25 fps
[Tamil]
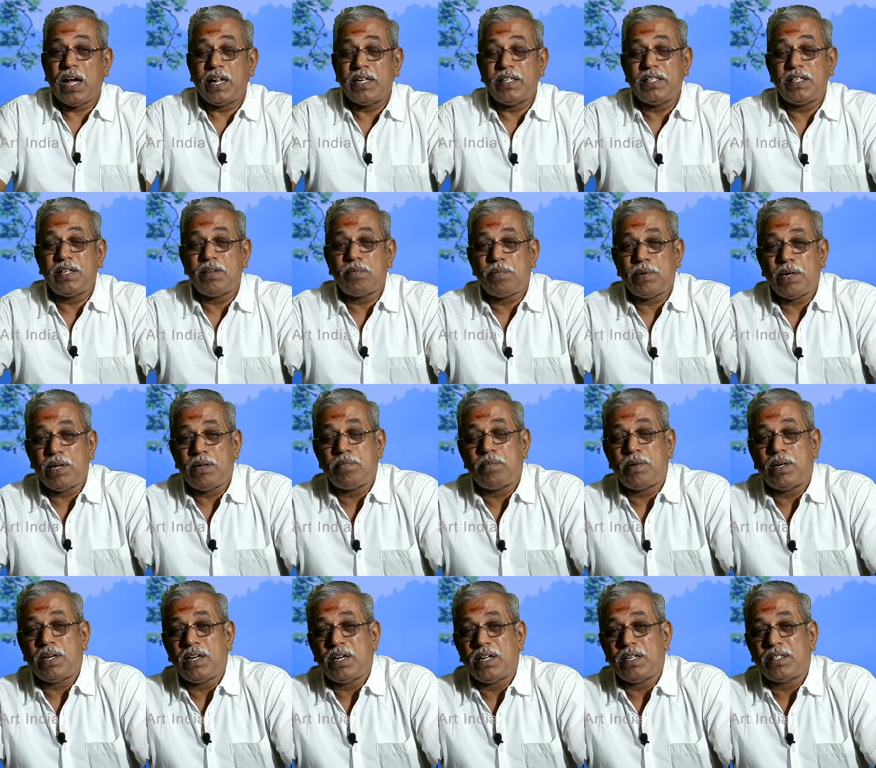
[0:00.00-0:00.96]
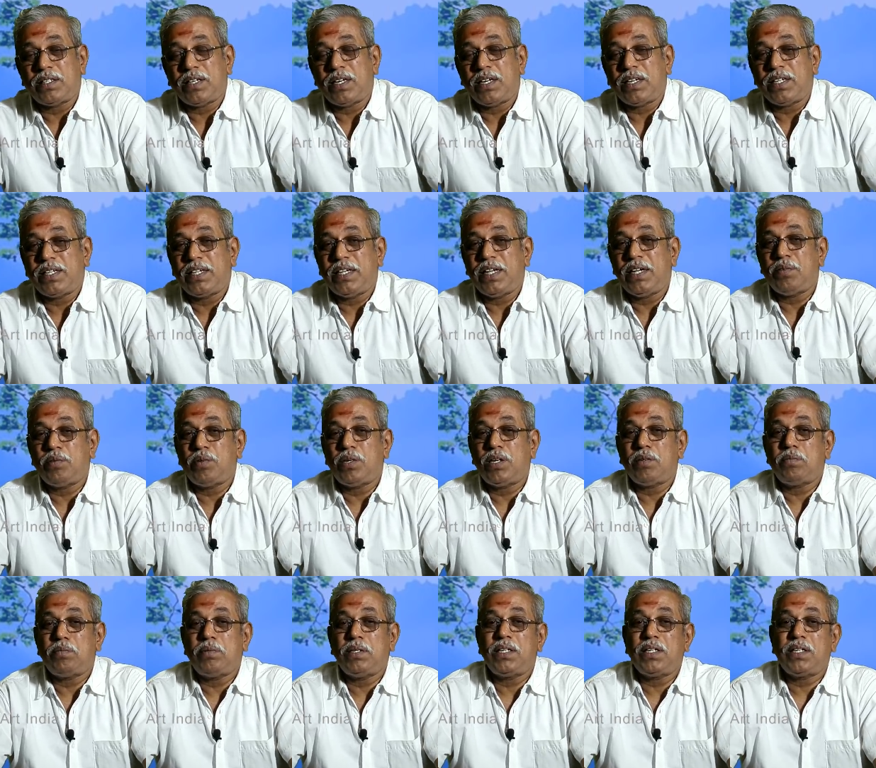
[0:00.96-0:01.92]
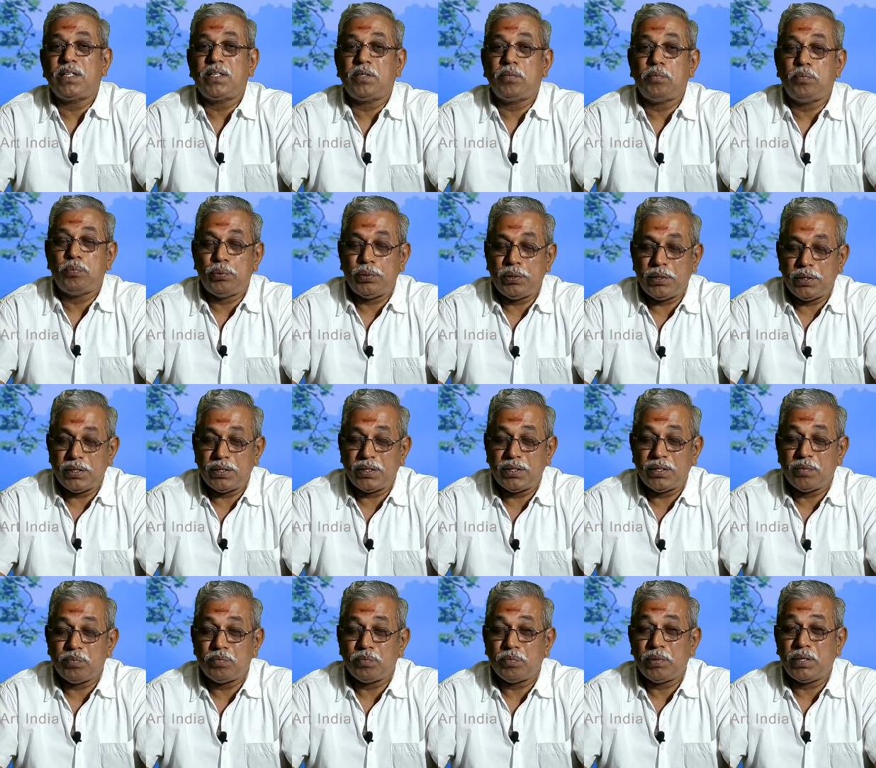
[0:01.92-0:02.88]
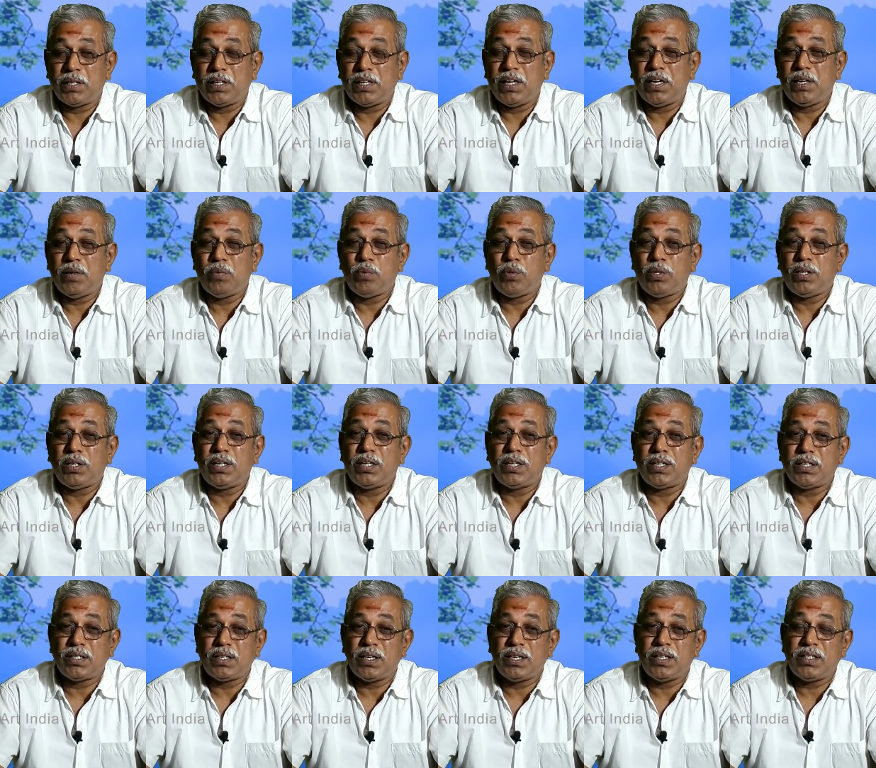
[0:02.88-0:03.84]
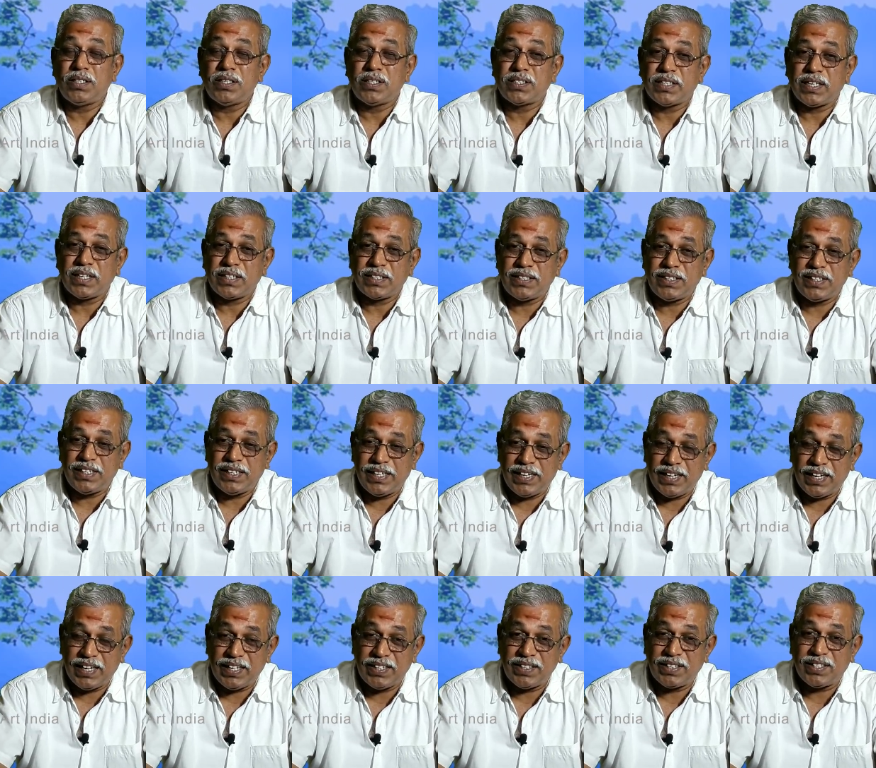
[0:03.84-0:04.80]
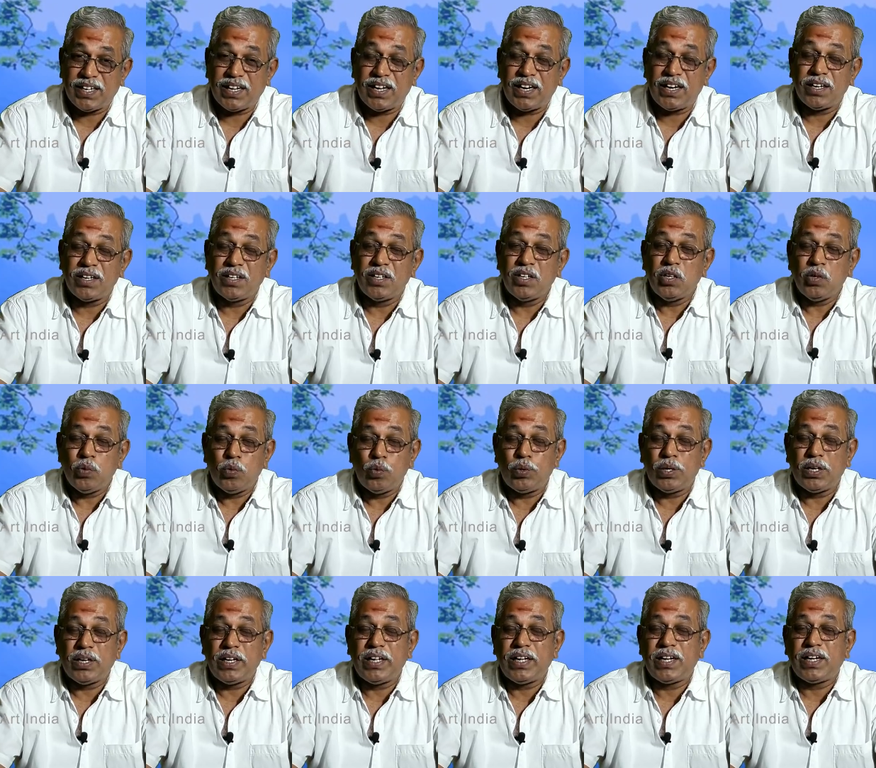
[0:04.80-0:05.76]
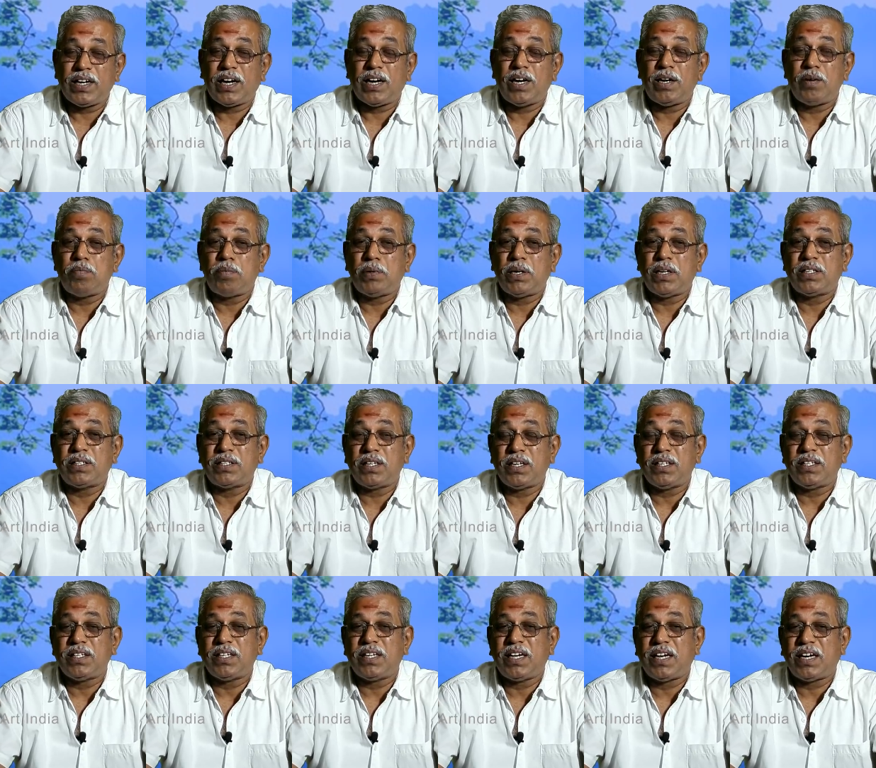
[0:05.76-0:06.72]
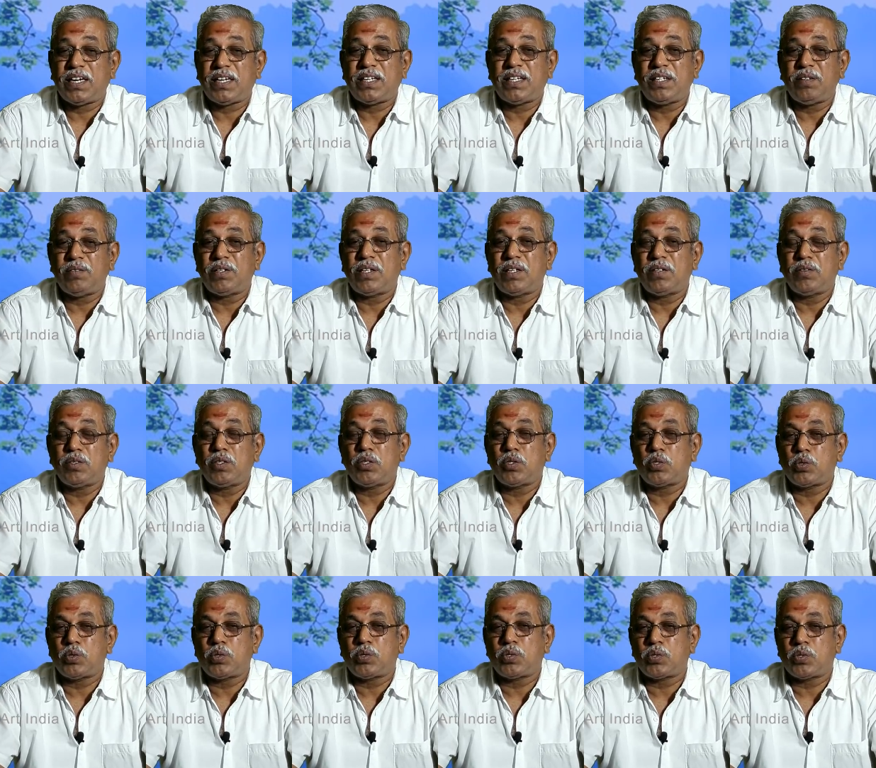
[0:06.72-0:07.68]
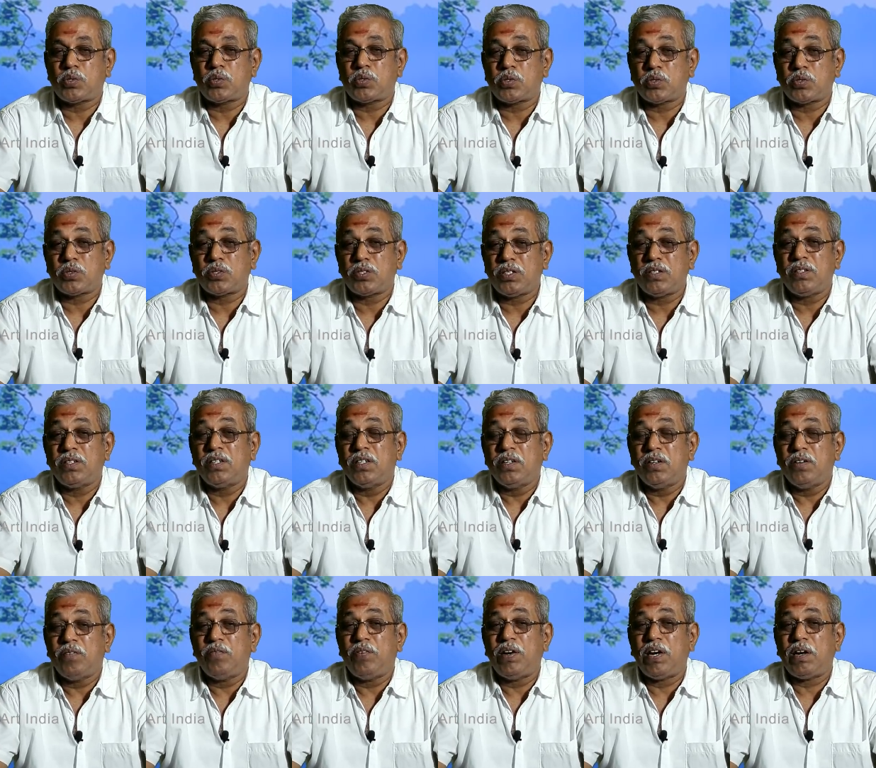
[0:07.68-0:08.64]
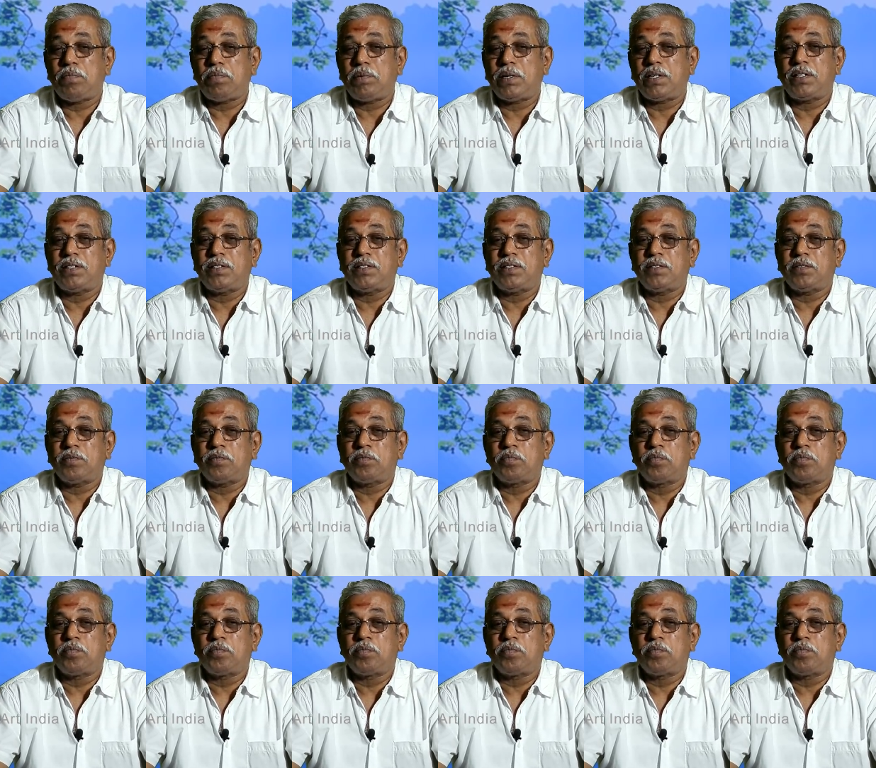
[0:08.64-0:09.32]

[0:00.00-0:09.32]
அதிகம் பயன்பாடு இல்லாதனால கே ஒன் அப்படிங்கிறது போயிடுது இப்போ கே ஒன்ங்கிறதுலேருந்து சக்தி கிடைத்தால் உடனே கால் பாதத்தில் அந்த கட்டை விரல் வந்து சுறுசுறு வேலை பார்க்குது